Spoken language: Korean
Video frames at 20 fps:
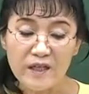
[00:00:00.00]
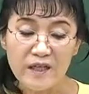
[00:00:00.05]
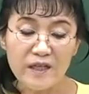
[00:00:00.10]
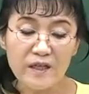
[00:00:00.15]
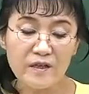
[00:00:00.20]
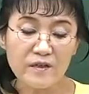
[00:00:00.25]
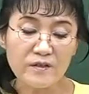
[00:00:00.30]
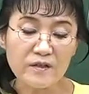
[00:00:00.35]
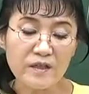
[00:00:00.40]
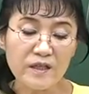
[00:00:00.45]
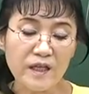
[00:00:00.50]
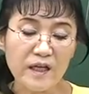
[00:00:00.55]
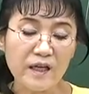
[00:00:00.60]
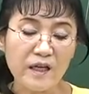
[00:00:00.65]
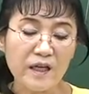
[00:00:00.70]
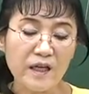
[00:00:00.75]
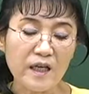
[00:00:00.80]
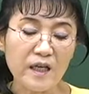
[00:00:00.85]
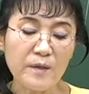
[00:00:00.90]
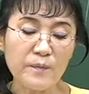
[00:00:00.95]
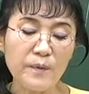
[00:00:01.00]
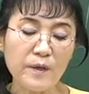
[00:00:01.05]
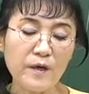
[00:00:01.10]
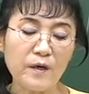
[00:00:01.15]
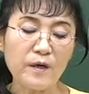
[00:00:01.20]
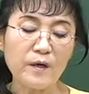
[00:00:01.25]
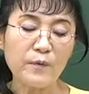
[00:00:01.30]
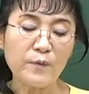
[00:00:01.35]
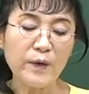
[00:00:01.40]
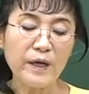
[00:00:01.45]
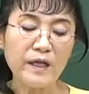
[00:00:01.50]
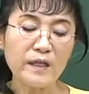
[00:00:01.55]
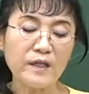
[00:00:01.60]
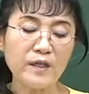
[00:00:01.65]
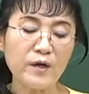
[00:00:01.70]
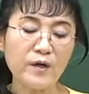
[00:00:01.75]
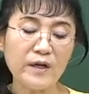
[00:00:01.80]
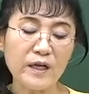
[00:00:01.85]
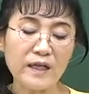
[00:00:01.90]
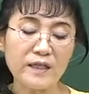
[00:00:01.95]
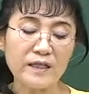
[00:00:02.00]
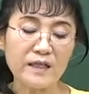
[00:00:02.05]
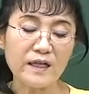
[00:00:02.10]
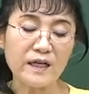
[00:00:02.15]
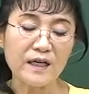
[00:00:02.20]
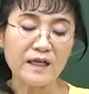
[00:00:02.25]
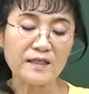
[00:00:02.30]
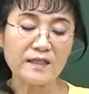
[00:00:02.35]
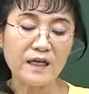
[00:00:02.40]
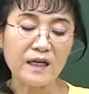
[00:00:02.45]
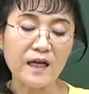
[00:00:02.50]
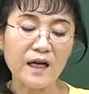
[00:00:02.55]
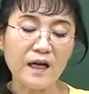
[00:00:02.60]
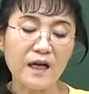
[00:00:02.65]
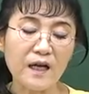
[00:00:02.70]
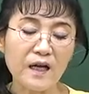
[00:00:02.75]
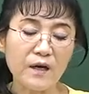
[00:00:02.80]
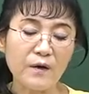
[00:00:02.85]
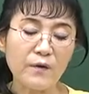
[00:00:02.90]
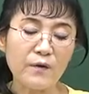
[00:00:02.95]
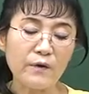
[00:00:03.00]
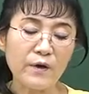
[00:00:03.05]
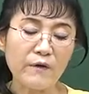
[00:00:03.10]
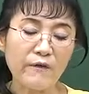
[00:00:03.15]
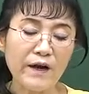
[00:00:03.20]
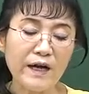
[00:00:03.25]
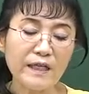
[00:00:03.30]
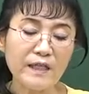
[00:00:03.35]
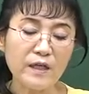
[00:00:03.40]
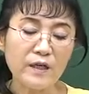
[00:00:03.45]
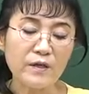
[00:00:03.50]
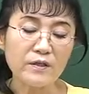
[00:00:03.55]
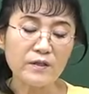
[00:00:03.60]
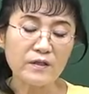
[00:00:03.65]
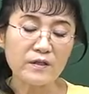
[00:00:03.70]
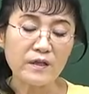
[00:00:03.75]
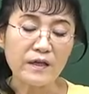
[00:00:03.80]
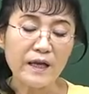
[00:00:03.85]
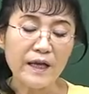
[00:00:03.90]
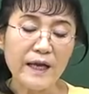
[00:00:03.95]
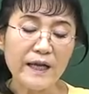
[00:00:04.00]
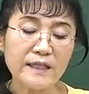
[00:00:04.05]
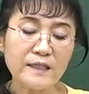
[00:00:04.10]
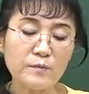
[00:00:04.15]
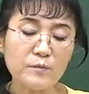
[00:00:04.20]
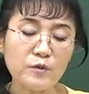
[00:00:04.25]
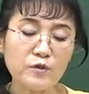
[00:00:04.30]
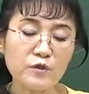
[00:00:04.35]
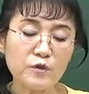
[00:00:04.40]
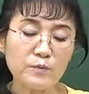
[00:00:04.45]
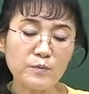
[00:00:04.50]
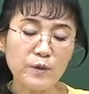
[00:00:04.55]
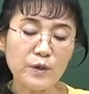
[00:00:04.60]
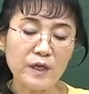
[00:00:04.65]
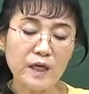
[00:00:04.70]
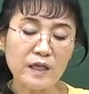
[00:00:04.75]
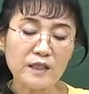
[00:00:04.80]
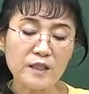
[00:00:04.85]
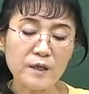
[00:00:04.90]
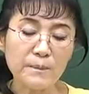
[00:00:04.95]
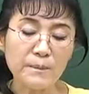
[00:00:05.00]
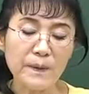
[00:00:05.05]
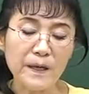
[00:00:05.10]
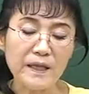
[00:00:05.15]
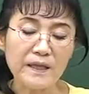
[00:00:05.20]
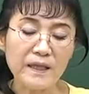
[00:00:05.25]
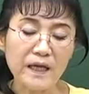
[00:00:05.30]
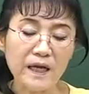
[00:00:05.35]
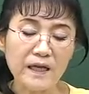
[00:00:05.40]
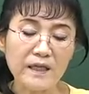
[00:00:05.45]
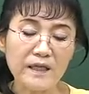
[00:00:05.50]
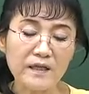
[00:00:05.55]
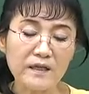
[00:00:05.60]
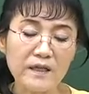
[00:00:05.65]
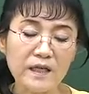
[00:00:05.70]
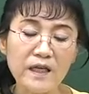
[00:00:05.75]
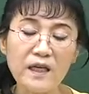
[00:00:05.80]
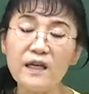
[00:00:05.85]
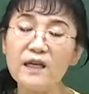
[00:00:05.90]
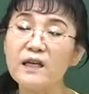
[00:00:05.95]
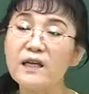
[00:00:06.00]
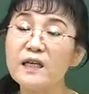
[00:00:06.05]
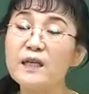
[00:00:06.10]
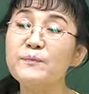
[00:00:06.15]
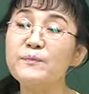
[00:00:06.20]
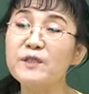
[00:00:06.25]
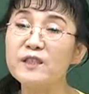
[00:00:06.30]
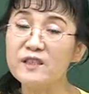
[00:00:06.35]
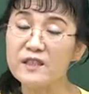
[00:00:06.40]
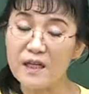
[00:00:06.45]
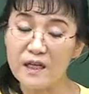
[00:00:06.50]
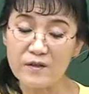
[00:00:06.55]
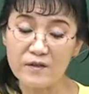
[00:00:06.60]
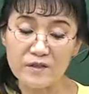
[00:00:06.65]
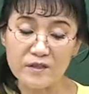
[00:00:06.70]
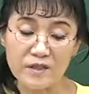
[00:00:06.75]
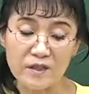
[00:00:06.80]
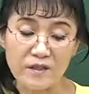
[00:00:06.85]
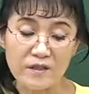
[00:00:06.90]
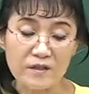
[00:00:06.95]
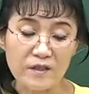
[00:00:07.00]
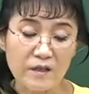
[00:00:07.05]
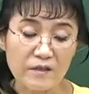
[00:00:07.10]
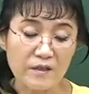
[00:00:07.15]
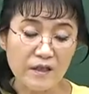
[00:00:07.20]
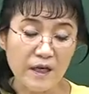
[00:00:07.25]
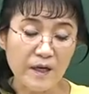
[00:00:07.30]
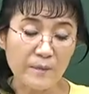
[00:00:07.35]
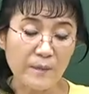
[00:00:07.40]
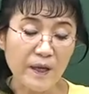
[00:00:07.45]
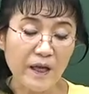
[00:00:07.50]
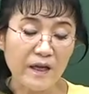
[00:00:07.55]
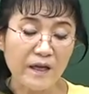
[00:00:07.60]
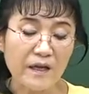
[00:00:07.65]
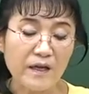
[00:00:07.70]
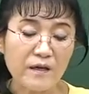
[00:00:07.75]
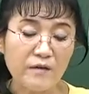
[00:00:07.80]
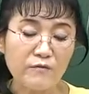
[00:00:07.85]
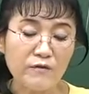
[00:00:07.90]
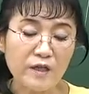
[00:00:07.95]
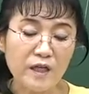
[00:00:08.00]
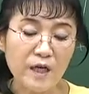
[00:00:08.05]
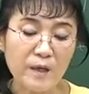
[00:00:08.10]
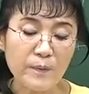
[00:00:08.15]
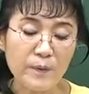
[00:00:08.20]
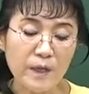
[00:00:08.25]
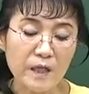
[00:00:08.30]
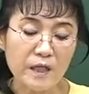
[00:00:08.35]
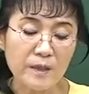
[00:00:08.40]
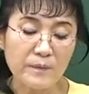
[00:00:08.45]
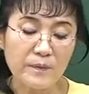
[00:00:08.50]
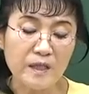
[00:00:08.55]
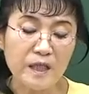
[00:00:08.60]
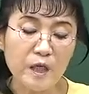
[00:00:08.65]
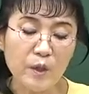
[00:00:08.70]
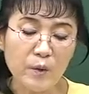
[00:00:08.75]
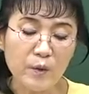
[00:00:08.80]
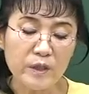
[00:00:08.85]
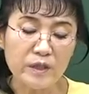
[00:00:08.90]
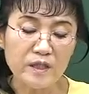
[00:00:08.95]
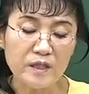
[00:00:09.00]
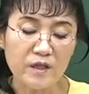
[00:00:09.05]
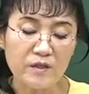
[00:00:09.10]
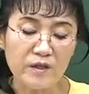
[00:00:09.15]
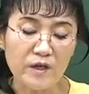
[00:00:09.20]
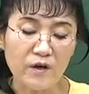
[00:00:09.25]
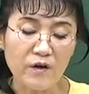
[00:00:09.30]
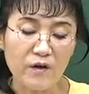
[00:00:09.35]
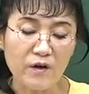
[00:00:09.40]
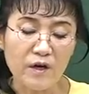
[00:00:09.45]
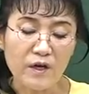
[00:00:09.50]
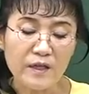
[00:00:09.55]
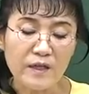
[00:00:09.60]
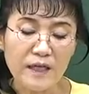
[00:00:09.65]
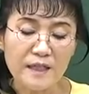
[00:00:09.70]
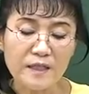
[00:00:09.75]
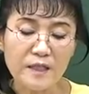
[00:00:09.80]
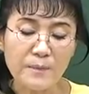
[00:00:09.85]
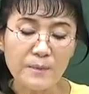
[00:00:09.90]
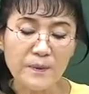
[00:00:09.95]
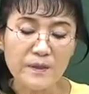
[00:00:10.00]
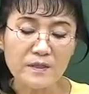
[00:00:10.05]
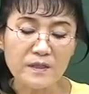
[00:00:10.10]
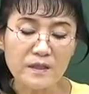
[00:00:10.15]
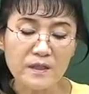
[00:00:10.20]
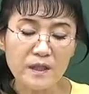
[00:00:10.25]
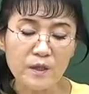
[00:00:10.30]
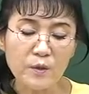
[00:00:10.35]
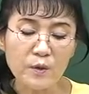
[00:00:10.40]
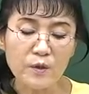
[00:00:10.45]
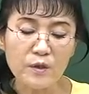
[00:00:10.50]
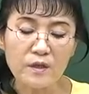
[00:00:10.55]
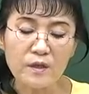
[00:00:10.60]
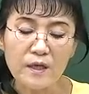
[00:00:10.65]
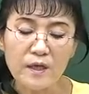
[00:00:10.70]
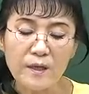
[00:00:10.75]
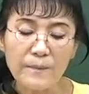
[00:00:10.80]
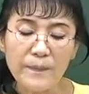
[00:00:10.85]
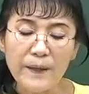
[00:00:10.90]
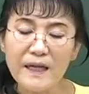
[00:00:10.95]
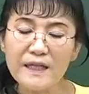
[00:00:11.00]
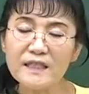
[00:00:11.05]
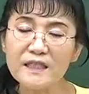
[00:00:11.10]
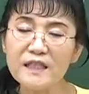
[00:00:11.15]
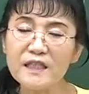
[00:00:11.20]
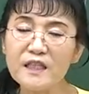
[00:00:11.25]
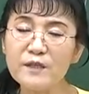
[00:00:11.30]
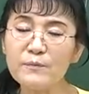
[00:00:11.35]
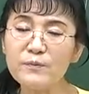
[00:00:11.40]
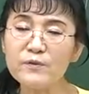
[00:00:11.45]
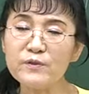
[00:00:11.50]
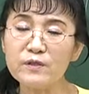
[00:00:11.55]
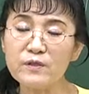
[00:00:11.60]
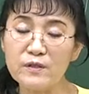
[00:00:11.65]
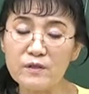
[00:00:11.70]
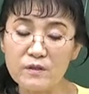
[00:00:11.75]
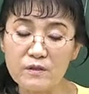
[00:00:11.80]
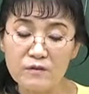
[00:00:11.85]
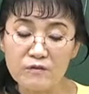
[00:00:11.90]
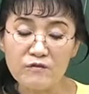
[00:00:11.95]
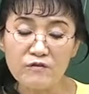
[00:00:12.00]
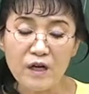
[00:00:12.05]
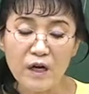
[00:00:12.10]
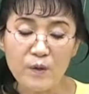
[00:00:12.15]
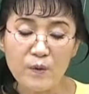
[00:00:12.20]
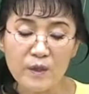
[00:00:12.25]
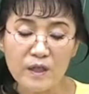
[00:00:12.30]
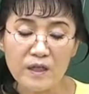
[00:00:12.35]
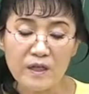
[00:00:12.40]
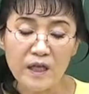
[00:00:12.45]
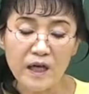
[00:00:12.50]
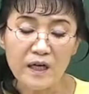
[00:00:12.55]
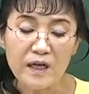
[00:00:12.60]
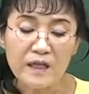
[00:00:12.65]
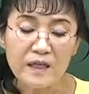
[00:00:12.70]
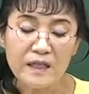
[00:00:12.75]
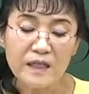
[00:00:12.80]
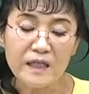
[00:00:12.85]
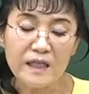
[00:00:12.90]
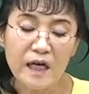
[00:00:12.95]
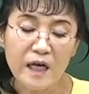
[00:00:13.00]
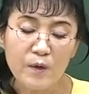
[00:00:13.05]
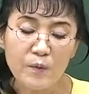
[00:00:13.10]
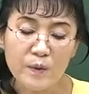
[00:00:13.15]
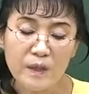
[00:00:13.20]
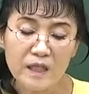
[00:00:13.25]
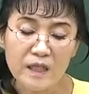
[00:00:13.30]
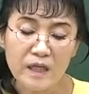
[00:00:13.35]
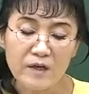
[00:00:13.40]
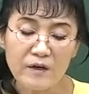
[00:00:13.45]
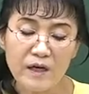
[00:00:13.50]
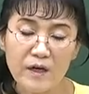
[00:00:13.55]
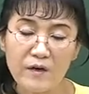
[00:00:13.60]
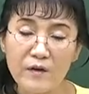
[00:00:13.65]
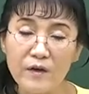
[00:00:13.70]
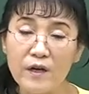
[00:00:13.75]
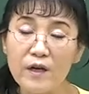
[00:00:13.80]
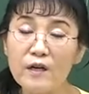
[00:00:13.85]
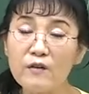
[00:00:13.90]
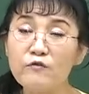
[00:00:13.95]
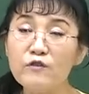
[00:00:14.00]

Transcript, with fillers: 이것들이 일명 웰터레드라는 학자가 확렬은 에집트 수목이가 전파한다 이렇게 입증을 한 거죠. 그런 다음에 우리가 보게 되면 니콜 있죠. 그 영어 다섯 번째 니콜은 발진디프스로 누가 옮긴다? 이가 옮긴다고 한 거예요.